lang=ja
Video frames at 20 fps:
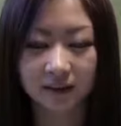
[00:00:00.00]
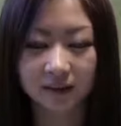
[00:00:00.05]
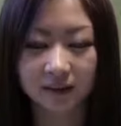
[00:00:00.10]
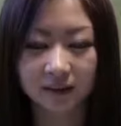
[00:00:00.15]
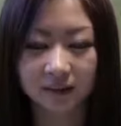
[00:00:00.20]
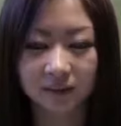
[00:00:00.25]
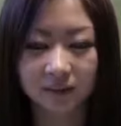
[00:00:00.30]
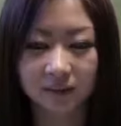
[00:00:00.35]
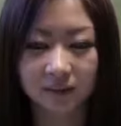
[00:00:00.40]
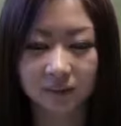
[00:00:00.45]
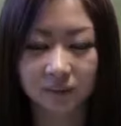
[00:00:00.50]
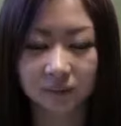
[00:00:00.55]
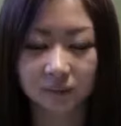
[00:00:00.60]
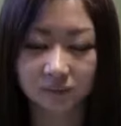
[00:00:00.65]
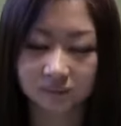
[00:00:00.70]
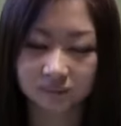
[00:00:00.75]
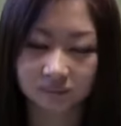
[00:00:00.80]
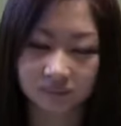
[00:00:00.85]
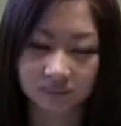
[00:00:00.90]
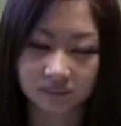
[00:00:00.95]
くう
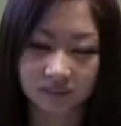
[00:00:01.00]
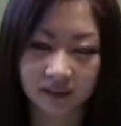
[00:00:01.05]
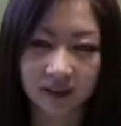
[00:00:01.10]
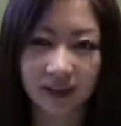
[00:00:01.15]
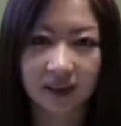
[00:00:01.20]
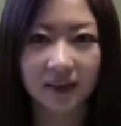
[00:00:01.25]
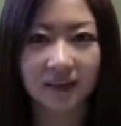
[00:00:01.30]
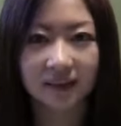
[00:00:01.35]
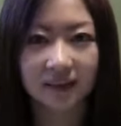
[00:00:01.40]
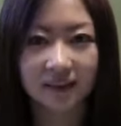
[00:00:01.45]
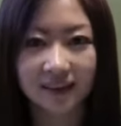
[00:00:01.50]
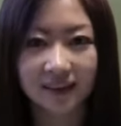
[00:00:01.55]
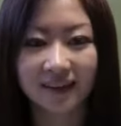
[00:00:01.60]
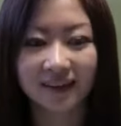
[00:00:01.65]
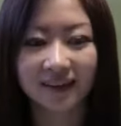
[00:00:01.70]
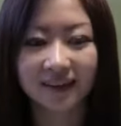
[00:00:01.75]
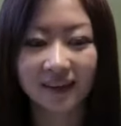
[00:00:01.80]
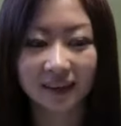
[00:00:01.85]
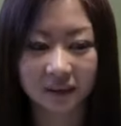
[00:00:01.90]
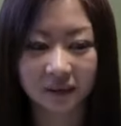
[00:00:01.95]
んってなっ
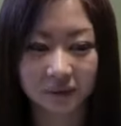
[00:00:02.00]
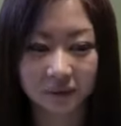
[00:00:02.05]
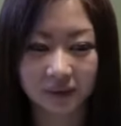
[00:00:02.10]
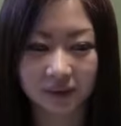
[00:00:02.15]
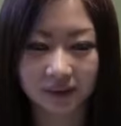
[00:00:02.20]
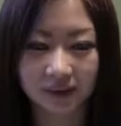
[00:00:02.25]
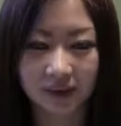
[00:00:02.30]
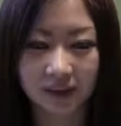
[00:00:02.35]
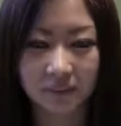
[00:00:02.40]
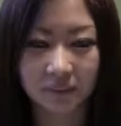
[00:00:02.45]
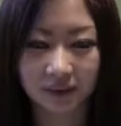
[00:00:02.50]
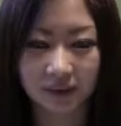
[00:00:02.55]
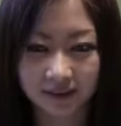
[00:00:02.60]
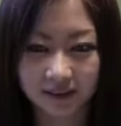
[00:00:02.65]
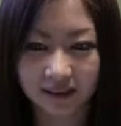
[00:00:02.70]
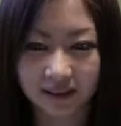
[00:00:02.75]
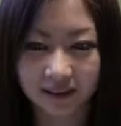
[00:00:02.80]
て海遊館になりました